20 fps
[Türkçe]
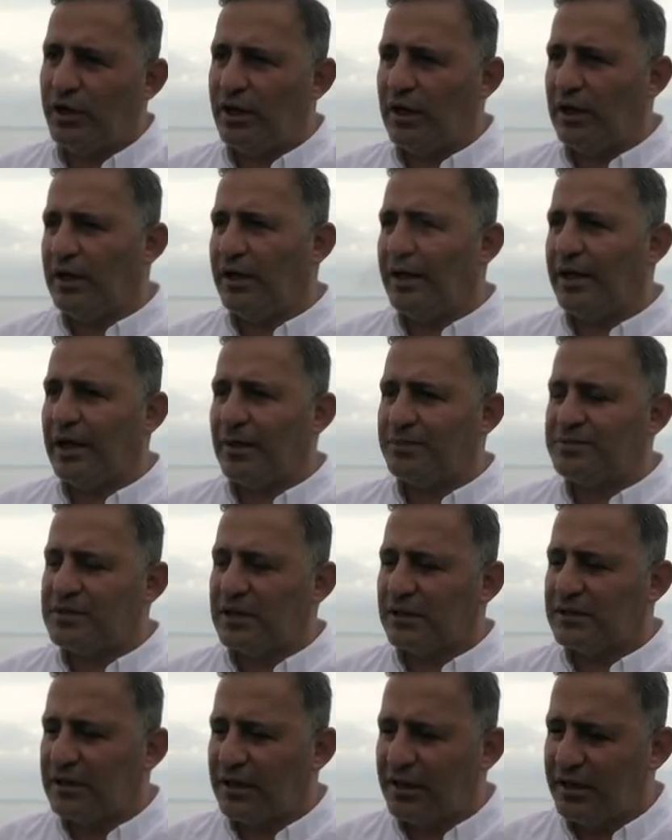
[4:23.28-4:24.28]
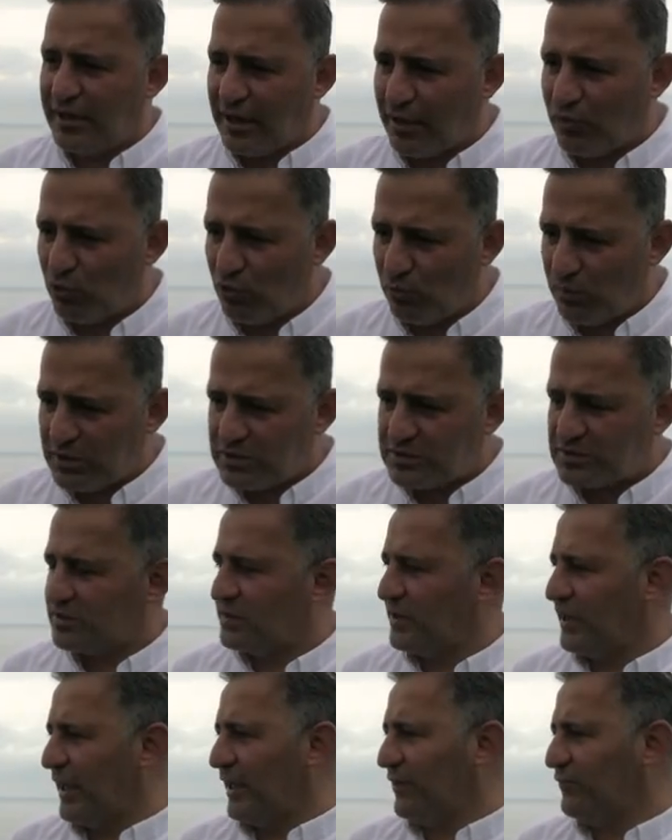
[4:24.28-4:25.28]
ihaleyi yapsak da giren olmaz
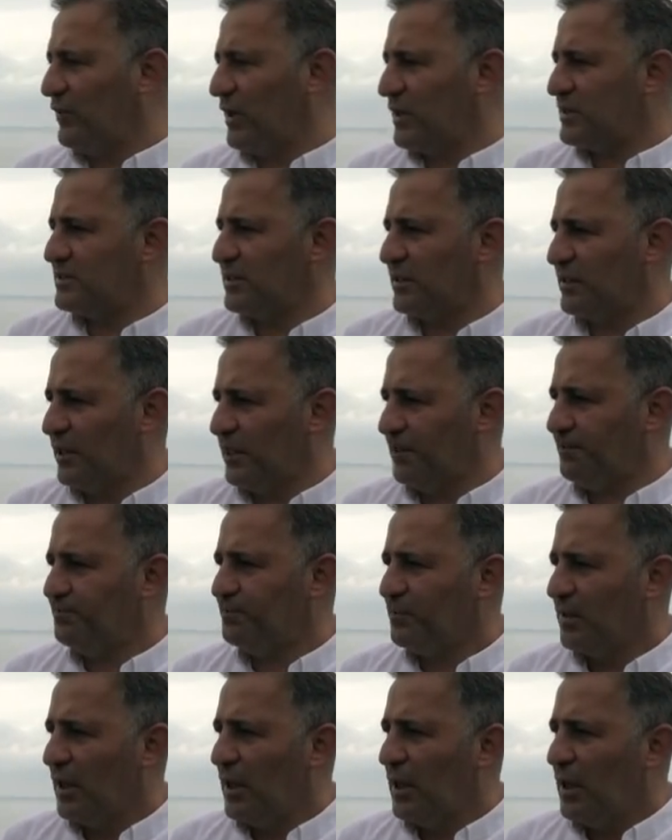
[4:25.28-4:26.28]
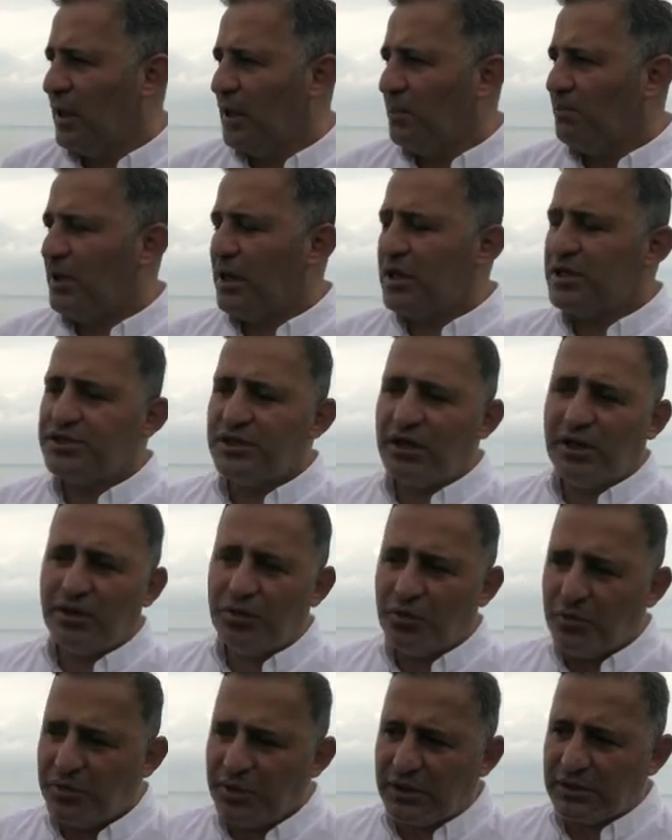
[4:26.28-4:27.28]
diyen varsa da ben
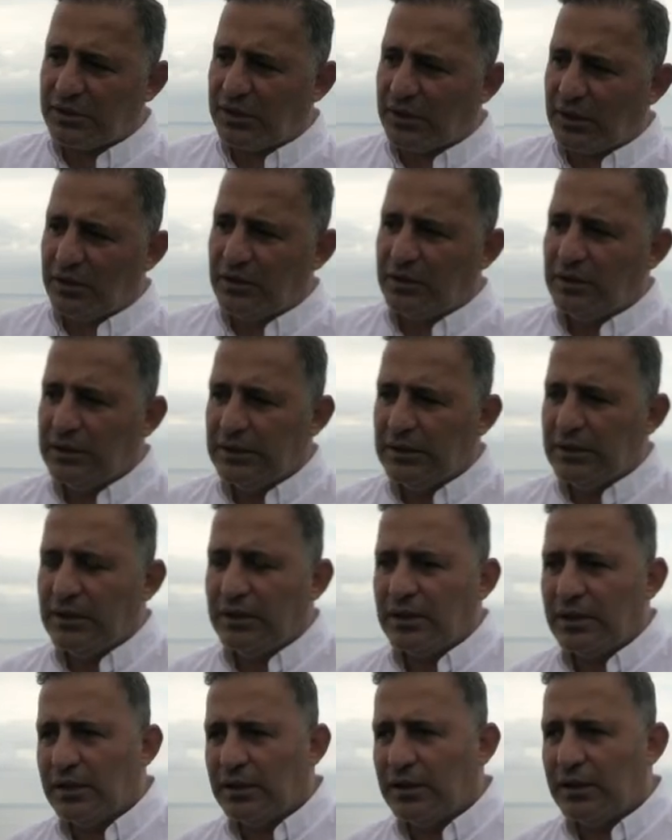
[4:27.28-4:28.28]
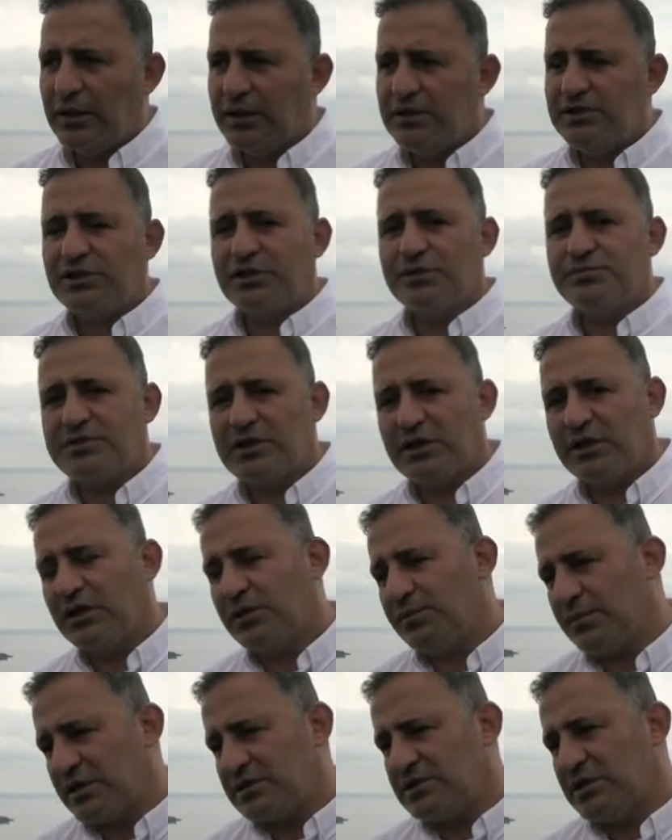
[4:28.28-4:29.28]
şehrimin adına e, hiç kimse
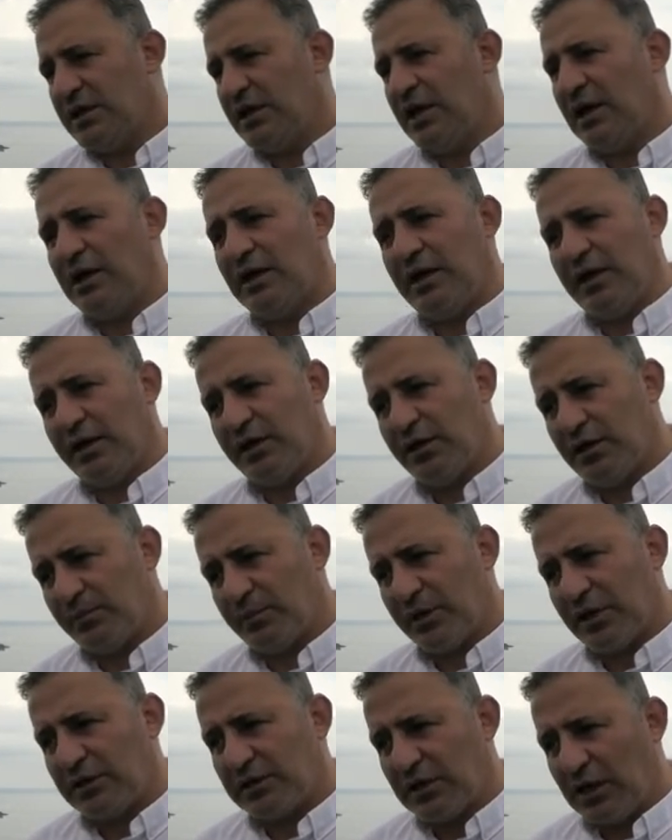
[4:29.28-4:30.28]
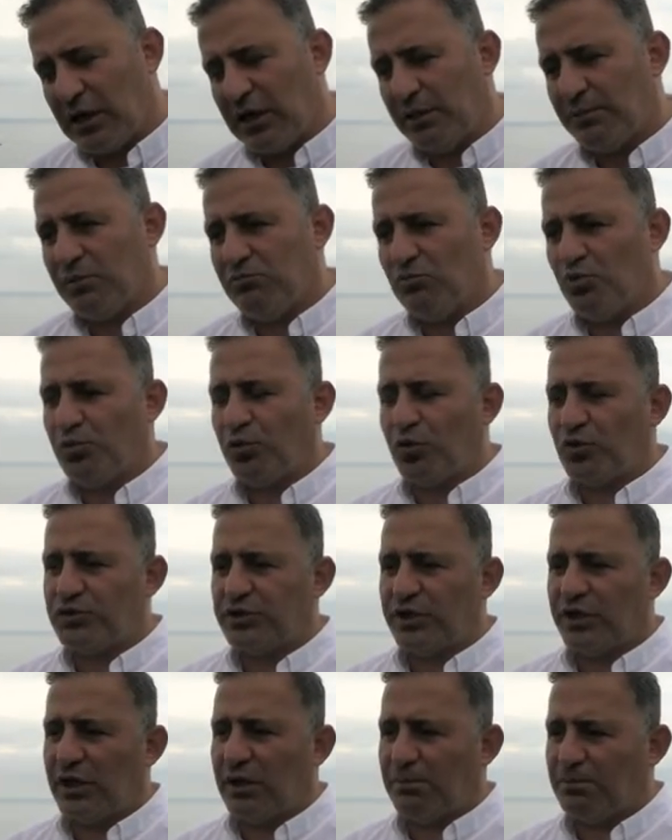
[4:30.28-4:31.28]
girmezse ihaleye girmeye talibim, bu
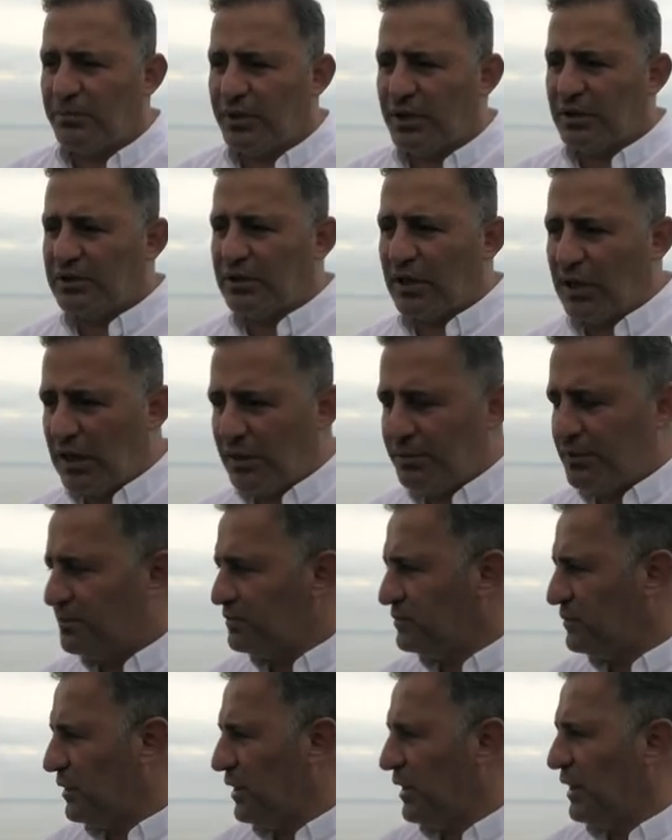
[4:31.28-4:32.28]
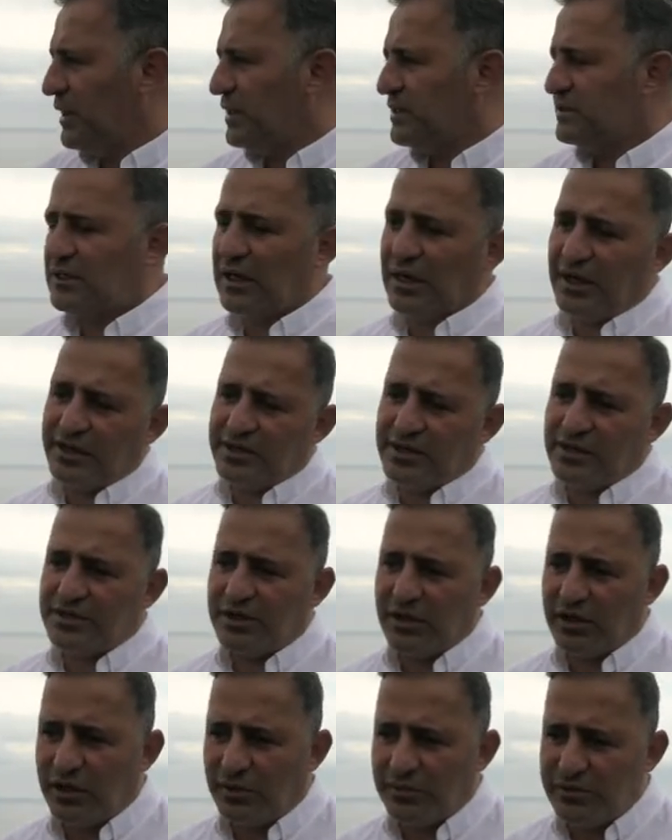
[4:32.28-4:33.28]
projeyi yapmaya talibim. Sadece
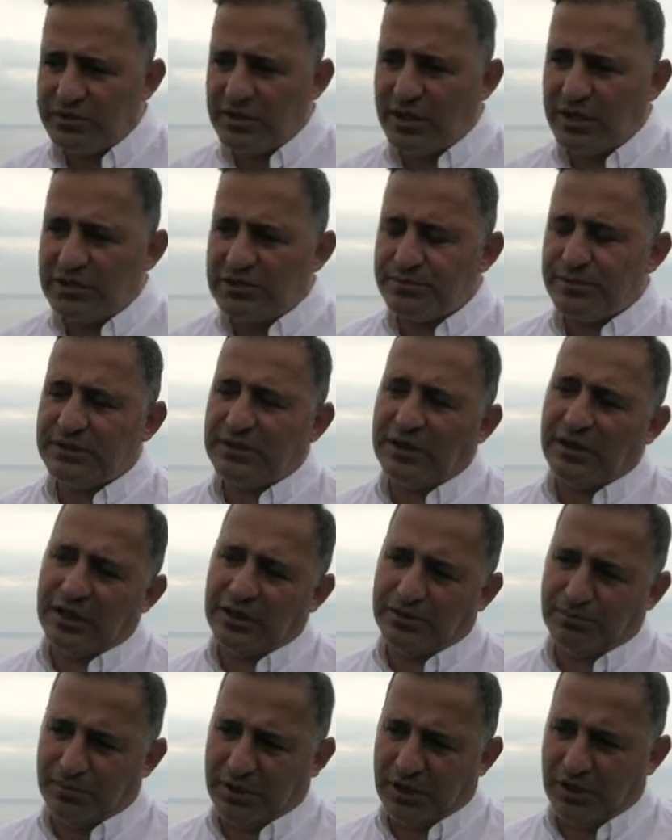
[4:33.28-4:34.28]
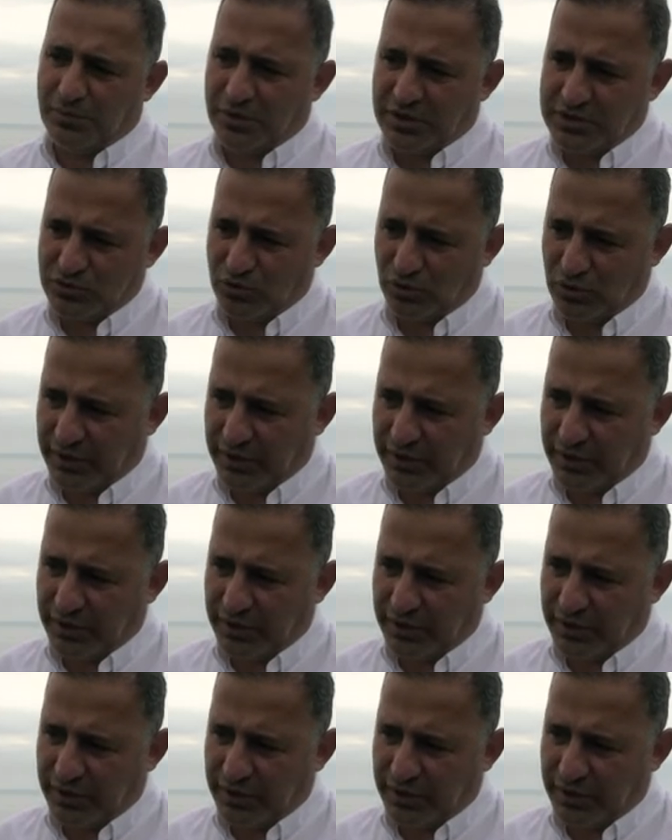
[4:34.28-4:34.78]
şehrimize hizmet etme amaçlı